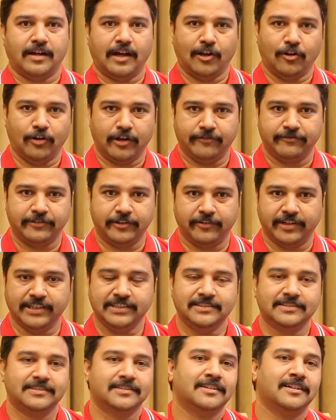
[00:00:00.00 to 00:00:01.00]
हेलो एवरीवन
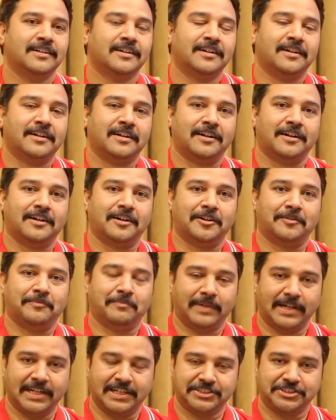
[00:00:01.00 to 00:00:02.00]
uh,
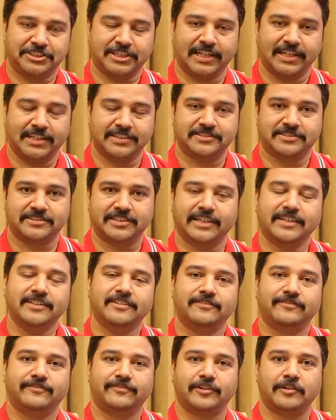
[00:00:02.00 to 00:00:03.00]
मैं शैलेंद्र सिंह
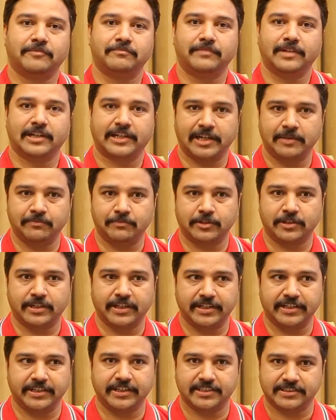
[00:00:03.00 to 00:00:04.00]
फ्रॉम लखीमपुर
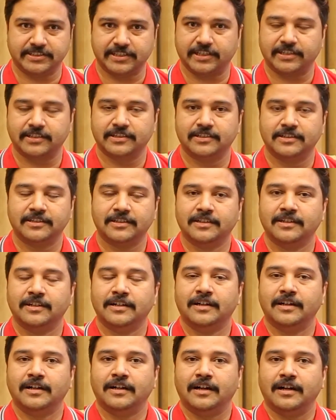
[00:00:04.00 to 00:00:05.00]
खेरी डिस्ट्रिक्ट
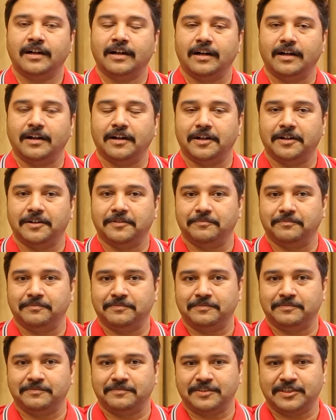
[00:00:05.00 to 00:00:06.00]
uh,
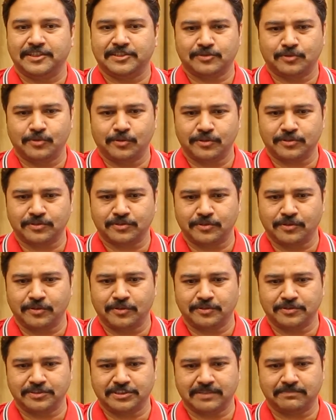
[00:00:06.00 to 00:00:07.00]
इस कोर्स को
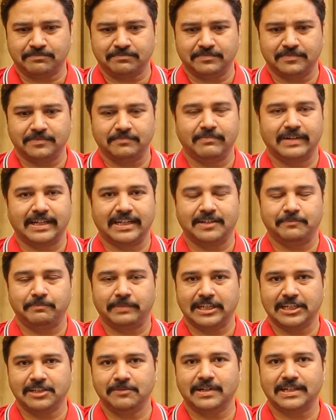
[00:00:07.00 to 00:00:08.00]
जब मैंने
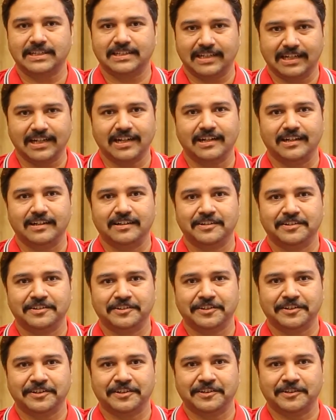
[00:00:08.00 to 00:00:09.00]
पहली बार देखा
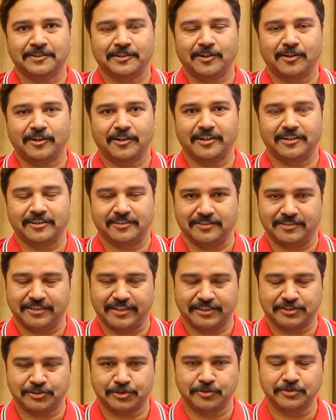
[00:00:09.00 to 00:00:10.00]
और
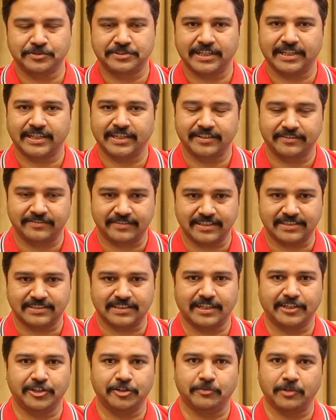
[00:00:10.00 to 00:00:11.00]
एक शुरू से इंटरेस्ट
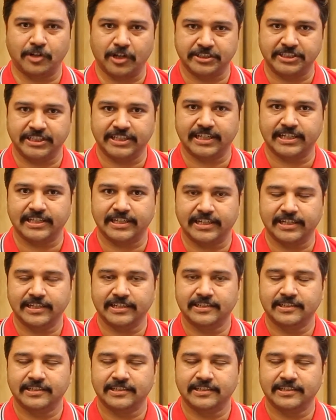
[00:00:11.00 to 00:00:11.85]
था न्यूमोलॉजी के लिए